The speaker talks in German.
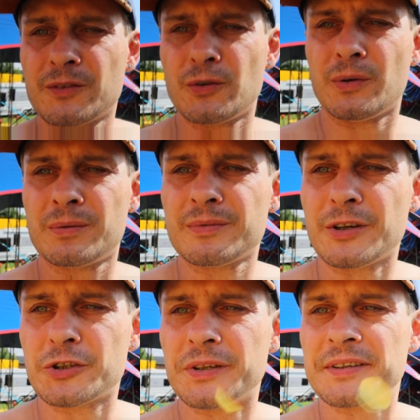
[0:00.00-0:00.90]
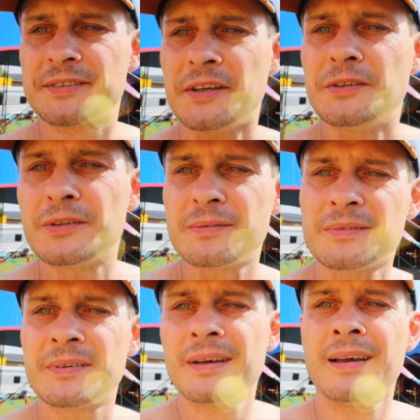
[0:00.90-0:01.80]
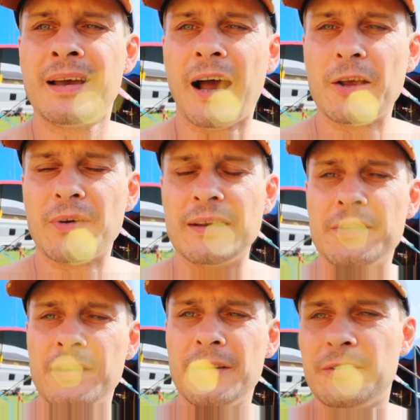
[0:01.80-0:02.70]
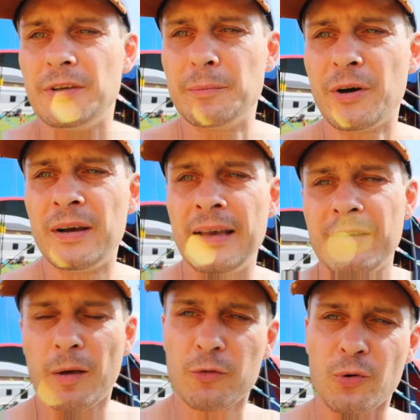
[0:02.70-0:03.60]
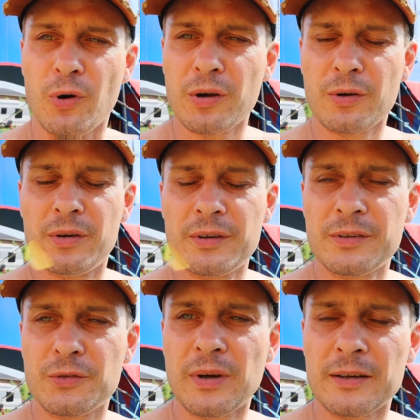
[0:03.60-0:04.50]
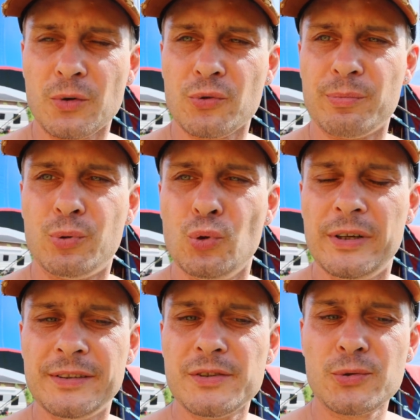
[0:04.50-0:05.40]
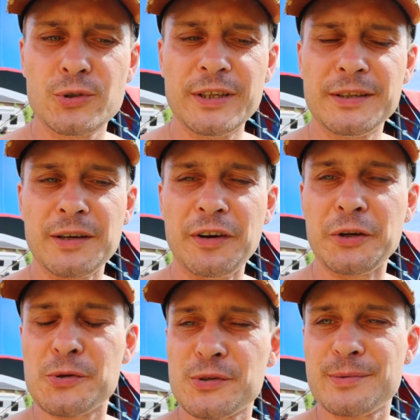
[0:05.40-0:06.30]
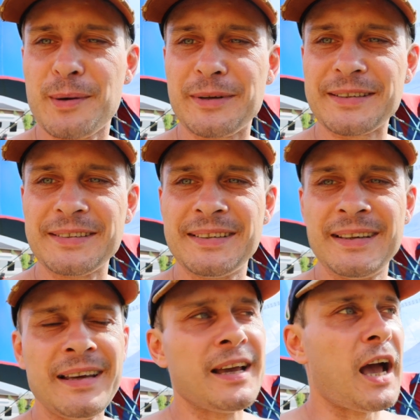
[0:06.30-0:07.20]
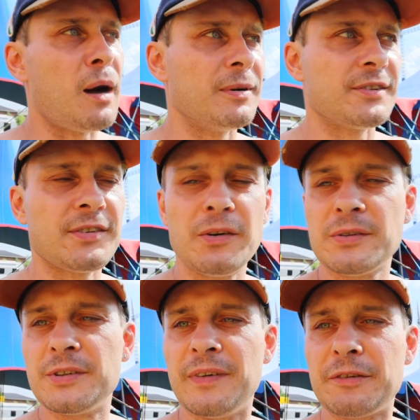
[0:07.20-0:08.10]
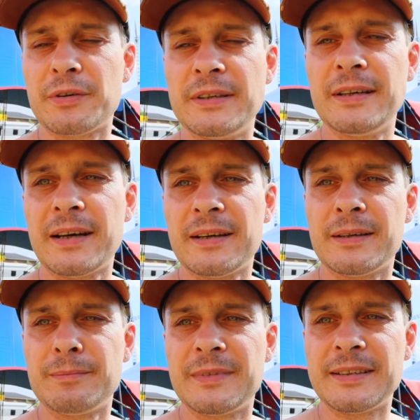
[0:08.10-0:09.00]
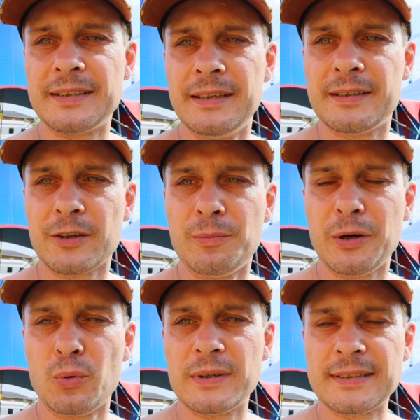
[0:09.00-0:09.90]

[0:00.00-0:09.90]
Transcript: So, da steht das Zelt. Also alles wie immer. Wir haben so einen, äh, sogar einen großen Pool hinten zu stehen, da war ich heute schon zweimal drin. Aber es ist ja auch nicht weit von hier ähm, der See, der Kummerroher